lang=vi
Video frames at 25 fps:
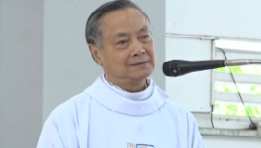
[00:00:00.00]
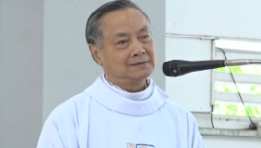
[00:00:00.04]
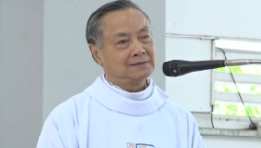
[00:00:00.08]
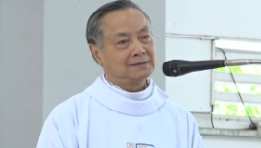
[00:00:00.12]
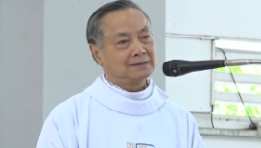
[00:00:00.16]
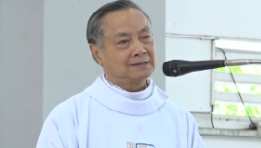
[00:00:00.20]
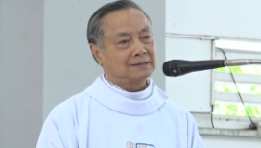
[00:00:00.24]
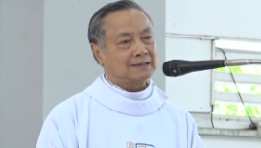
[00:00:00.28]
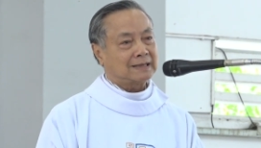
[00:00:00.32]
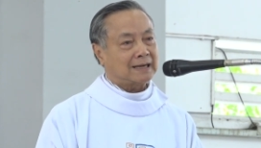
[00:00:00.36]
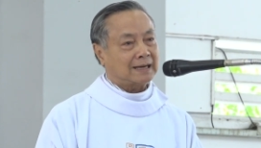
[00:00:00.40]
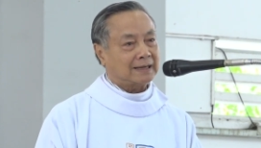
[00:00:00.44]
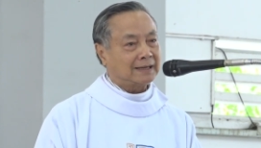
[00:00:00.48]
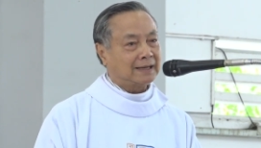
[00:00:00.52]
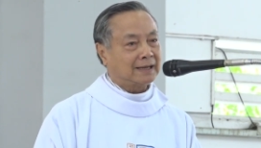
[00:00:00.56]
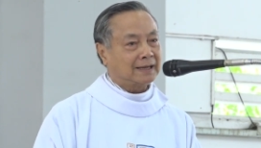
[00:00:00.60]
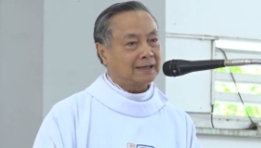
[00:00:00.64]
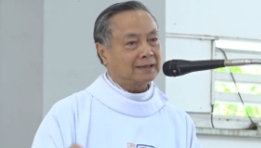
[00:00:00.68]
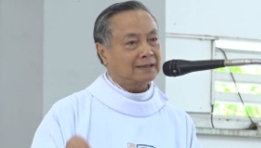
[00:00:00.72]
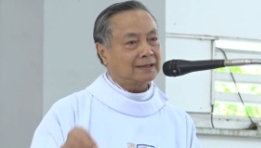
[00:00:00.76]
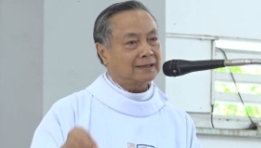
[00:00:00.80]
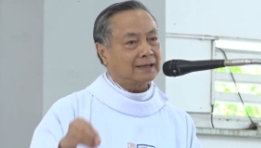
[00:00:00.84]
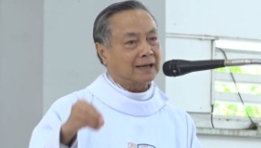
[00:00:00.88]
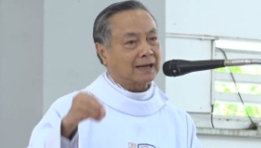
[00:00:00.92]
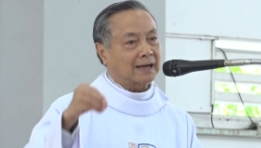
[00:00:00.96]
Ngài
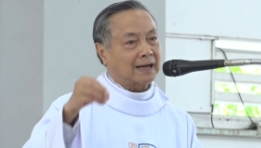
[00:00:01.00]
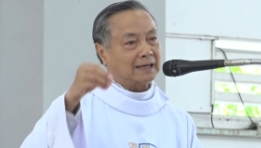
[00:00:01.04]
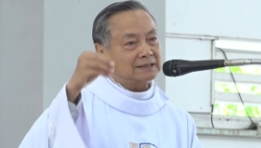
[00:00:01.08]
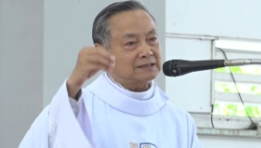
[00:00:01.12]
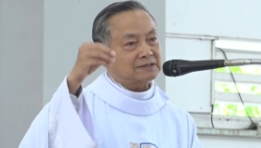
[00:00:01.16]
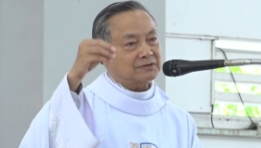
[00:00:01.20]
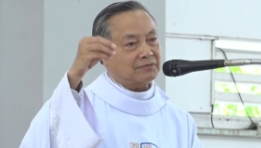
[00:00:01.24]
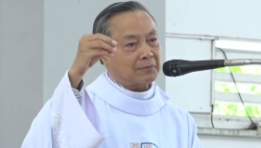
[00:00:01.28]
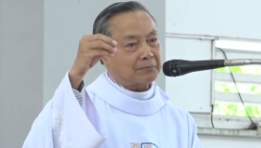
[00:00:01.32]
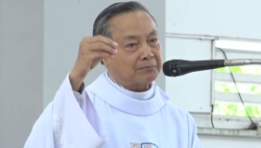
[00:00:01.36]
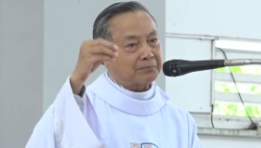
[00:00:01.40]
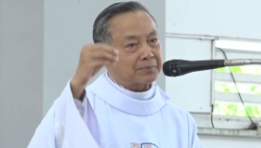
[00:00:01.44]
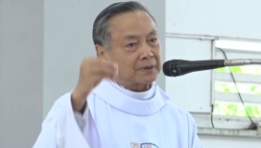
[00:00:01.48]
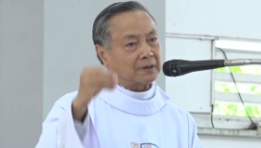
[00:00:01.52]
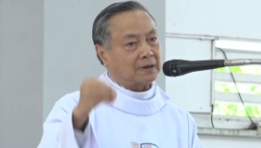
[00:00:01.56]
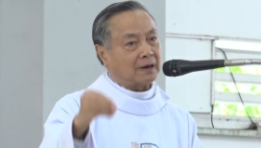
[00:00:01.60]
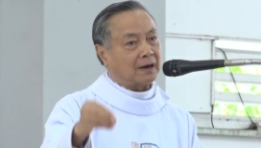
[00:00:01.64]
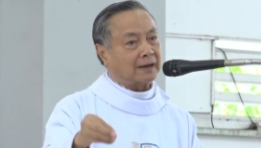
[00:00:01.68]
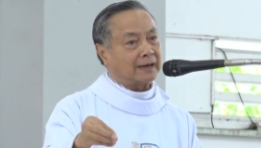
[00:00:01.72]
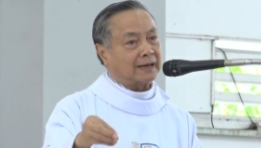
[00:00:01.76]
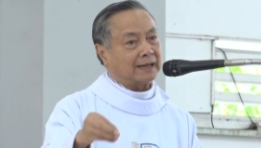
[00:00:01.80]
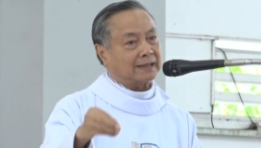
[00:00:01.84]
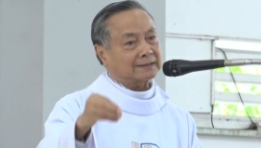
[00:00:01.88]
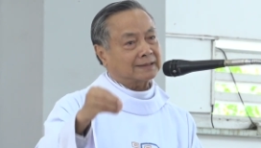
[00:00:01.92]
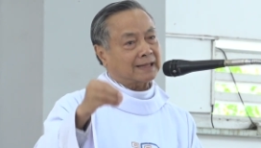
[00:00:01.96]
đến để Ngài chữa phép
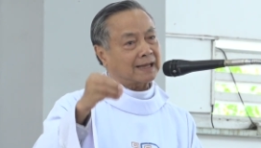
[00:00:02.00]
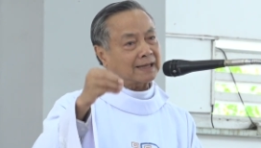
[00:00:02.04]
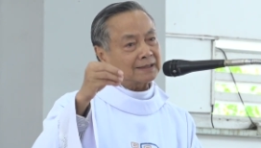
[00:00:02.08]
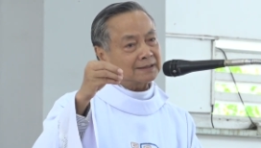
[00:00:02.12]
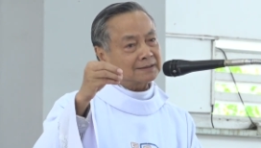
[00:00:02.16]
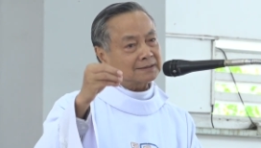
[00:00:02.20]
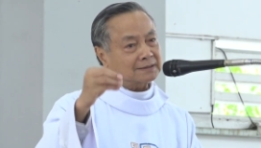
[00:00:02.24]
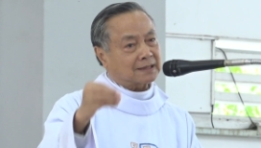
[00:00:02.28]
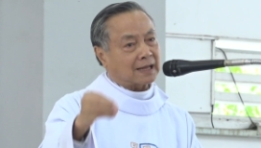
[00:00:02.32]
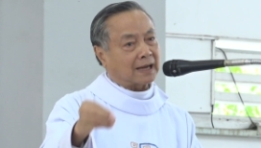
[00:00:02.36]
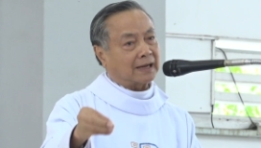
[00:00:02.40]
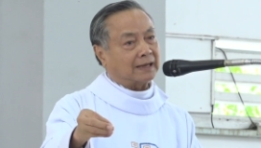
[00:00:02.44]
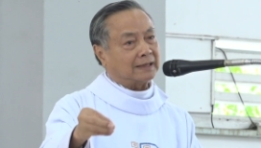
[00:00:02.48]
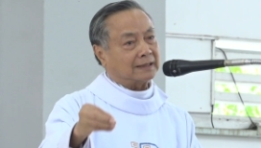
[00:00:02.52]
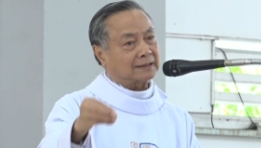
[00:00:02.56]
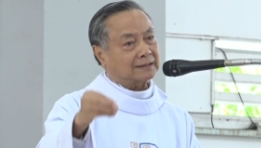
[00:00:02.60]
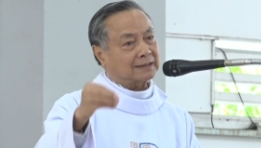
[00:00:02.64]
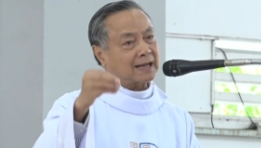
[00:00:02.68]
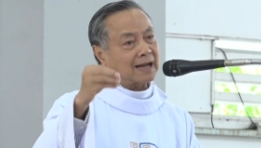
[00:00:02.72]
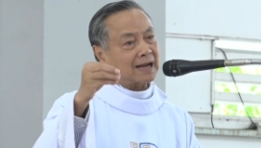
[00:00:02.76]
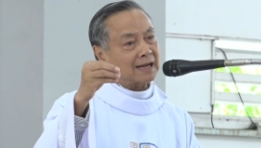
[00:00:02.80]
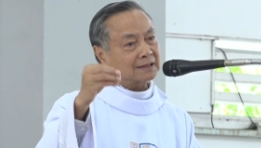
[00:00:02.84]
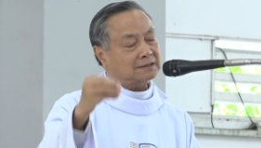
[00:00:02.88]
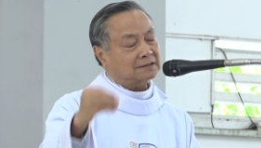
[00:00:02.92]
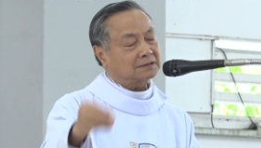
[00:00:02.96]
rửa, để thanh tẩy
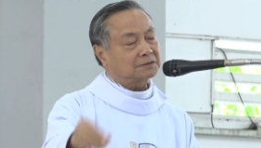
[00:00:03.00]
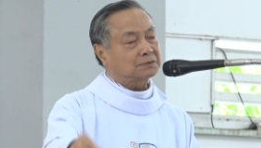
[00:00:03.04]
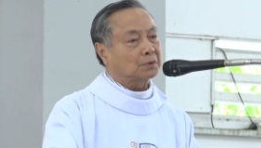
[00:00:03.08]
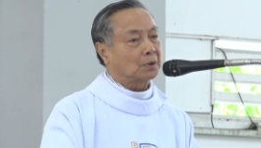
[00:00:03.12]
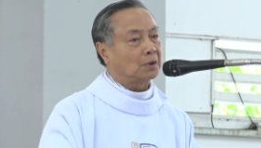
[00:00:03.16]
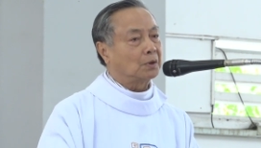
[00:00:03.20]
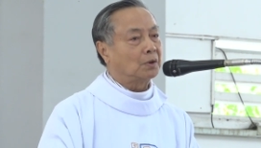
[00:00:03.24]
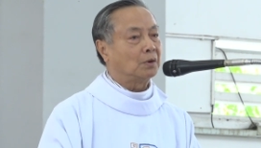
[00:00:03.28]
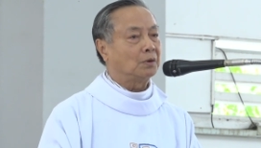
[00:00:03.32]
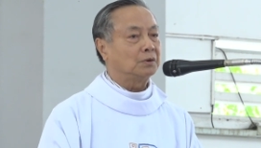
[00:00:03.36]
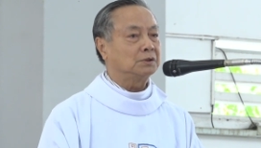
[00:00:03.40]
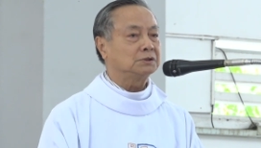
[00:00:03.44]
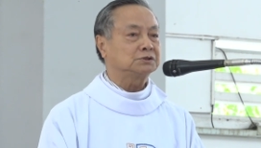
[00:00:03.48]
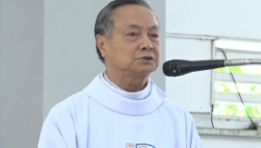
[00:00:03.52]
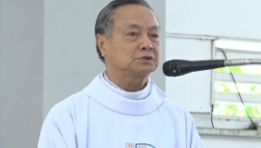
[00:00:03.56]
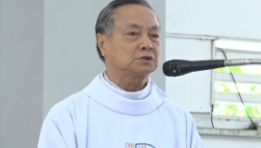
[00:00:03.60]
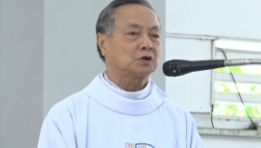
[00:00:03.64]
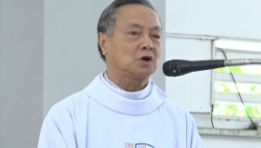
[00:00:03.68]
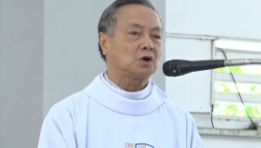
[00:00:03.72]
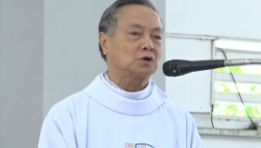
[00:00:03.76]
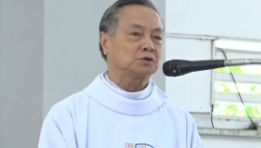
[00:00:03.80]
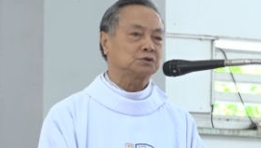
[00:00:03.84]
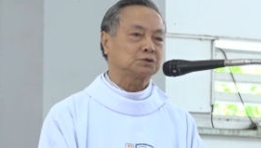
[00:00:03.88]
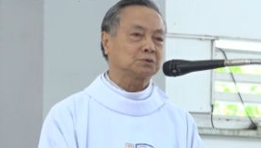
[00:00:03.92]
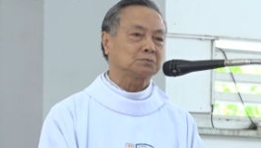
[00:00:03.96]
tha thứ tội lỗi
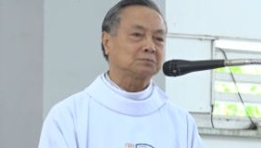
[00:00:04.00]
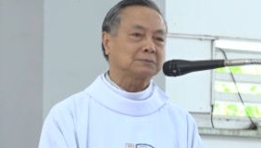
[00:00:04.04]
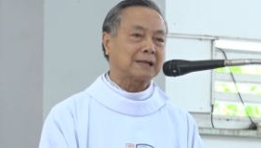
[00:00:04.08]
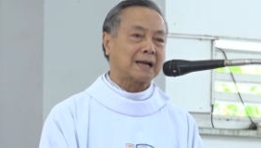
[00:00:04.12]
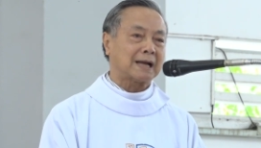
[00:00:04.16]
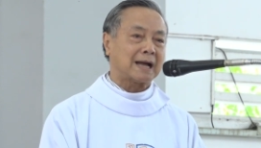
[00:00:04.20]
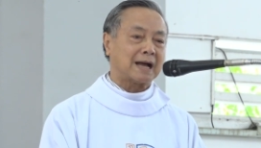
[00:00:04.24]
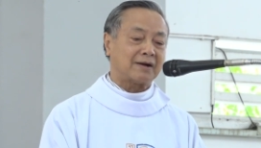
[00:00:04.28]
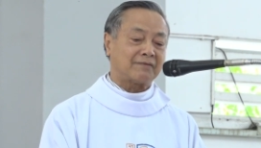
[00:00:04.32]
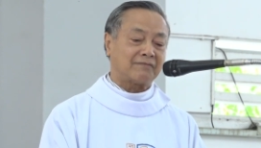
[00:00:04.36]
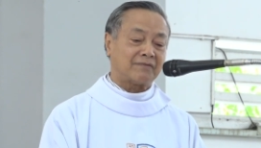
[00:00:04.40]
cho chúng ta.